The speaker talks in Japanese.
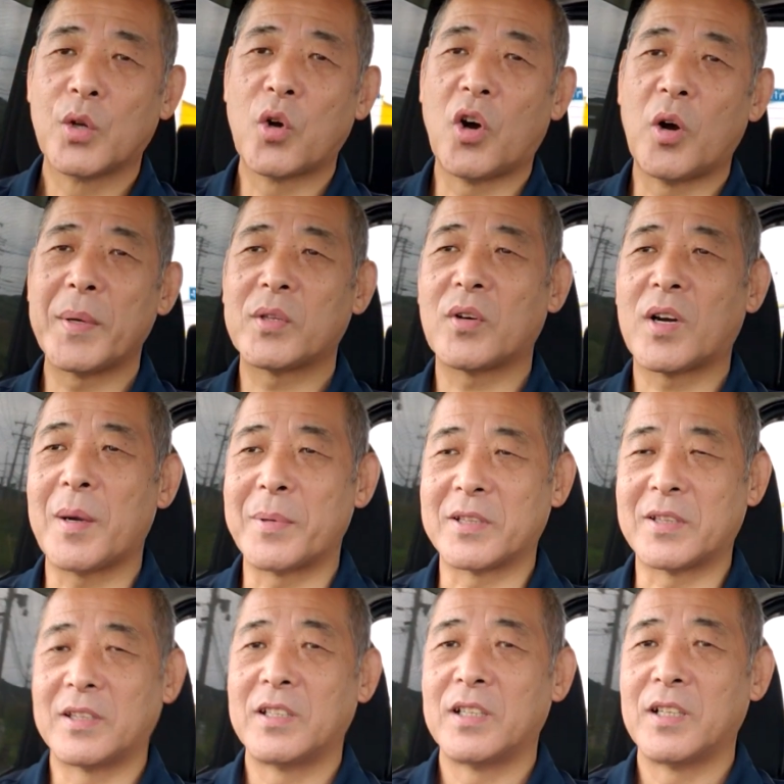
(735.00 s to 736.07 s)
神戸とか、神
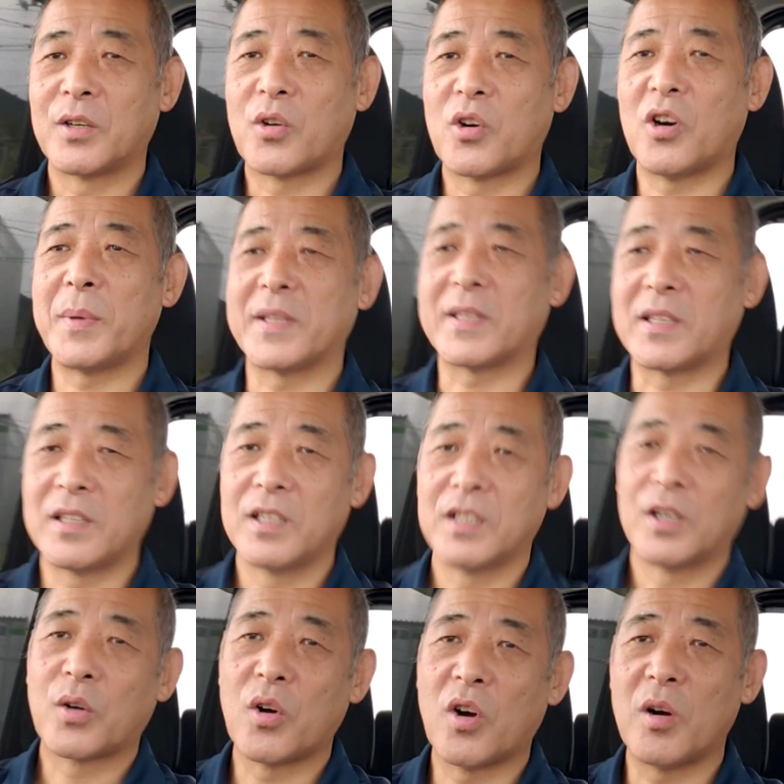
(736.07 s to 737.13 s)
戸、
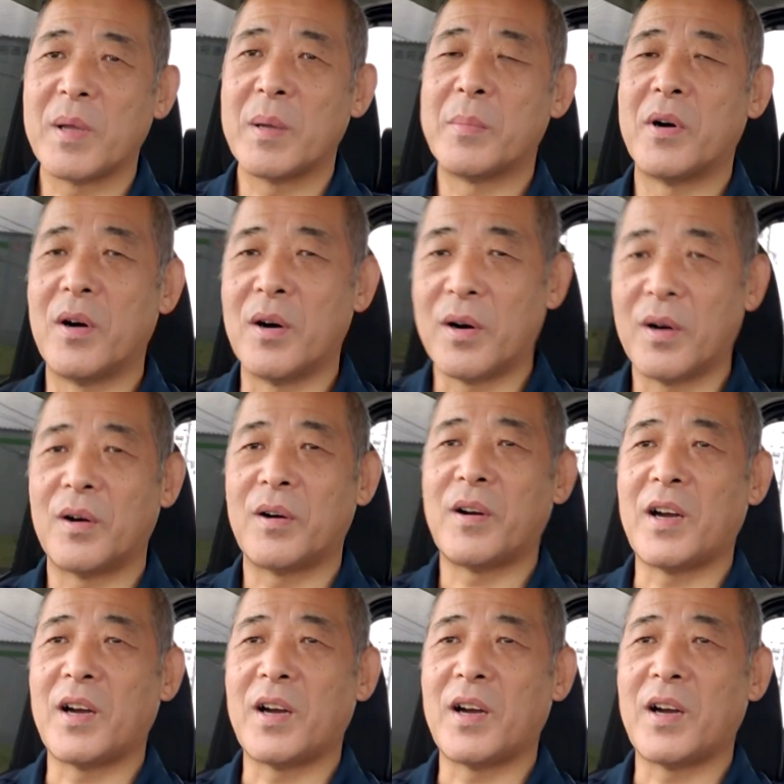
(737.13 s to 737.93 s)
神戸も、